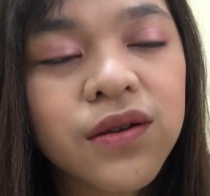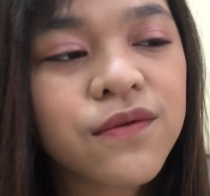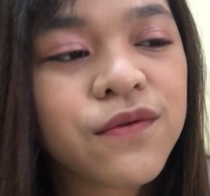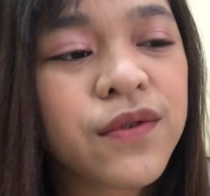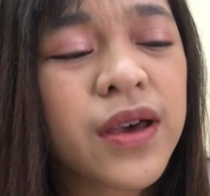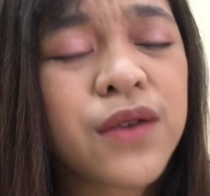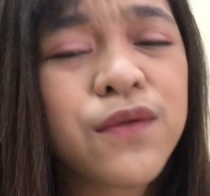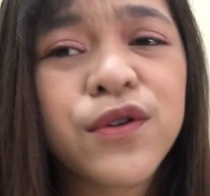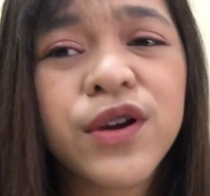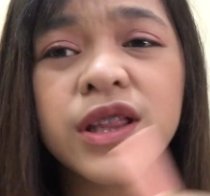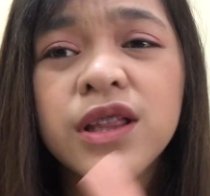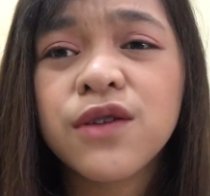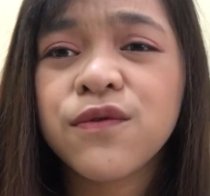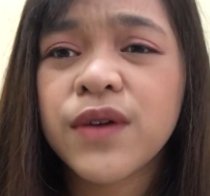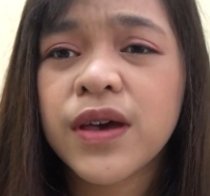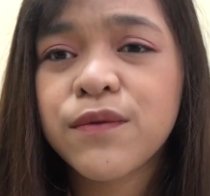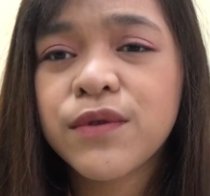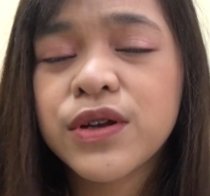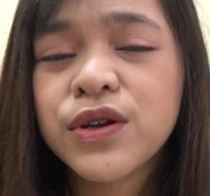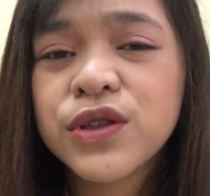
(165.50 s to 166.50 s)
Favorite na
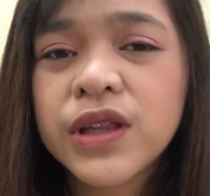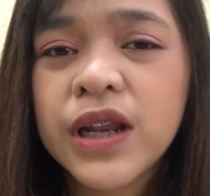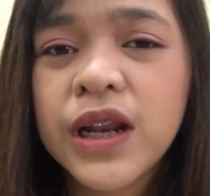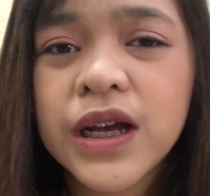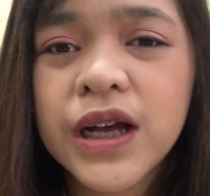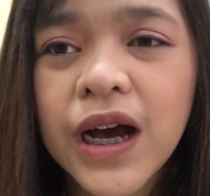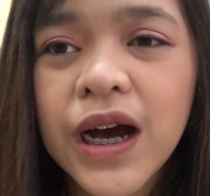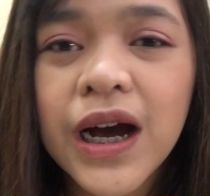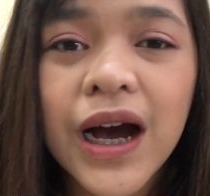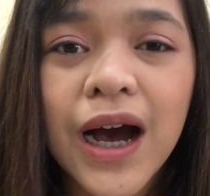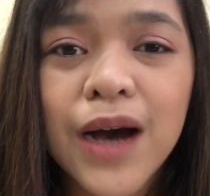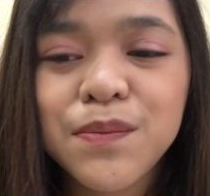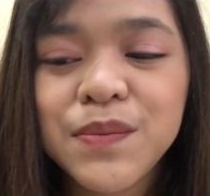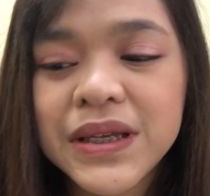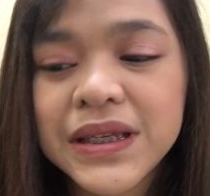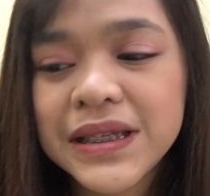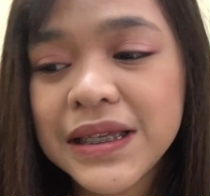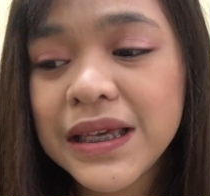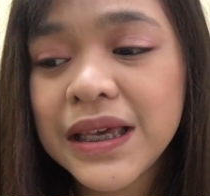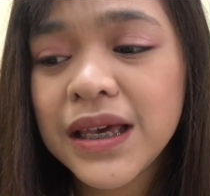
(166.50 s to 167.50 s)
favorite ko talaga ang Happy
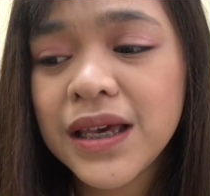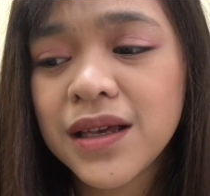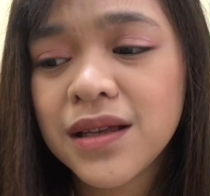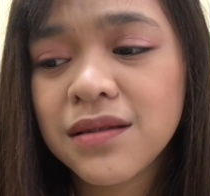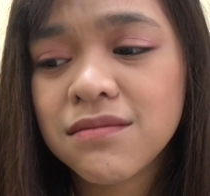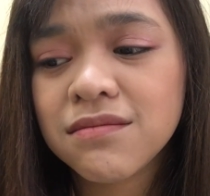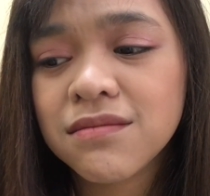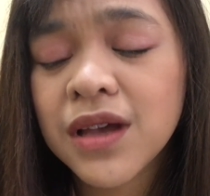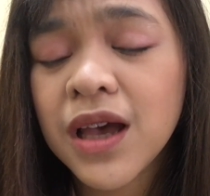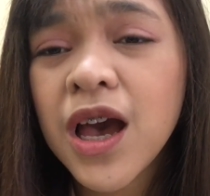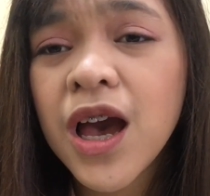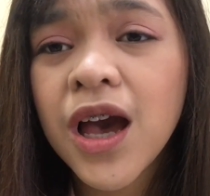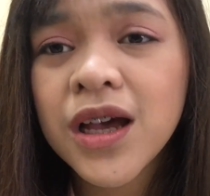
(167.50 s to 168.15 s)
Skin.